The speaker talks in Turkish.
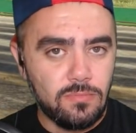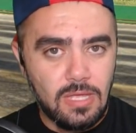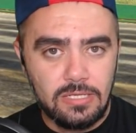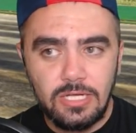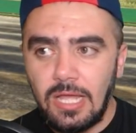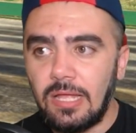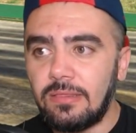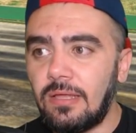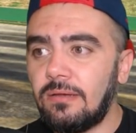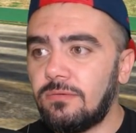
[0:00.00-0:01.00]
gerçek
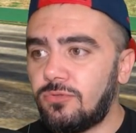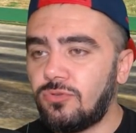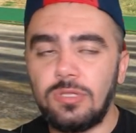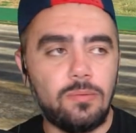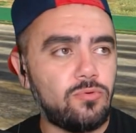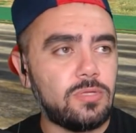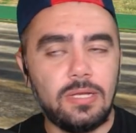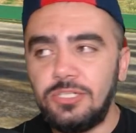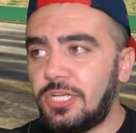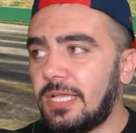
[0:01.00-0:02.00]
hayattan şuradan
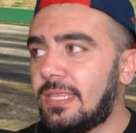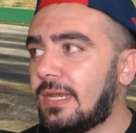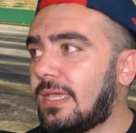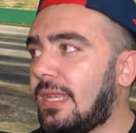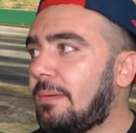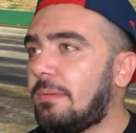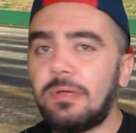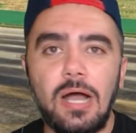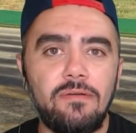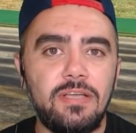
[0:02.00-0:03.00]
buradan işe giderken ne
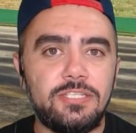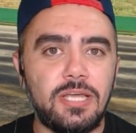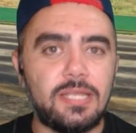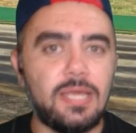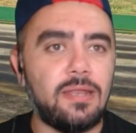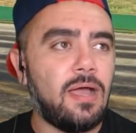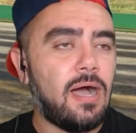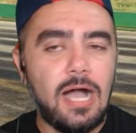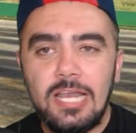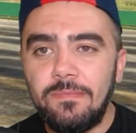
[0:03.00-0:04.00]
bileyim kahve içerken
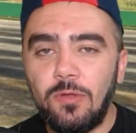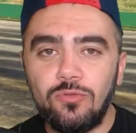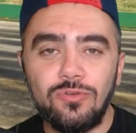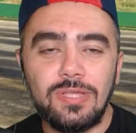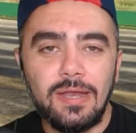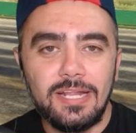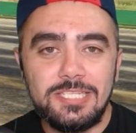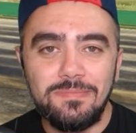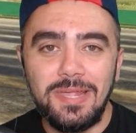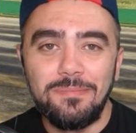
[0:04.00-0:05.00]
ailemden otururken
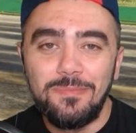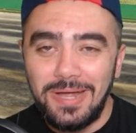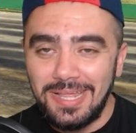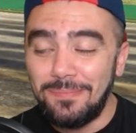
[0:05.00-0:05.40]
resimlerimi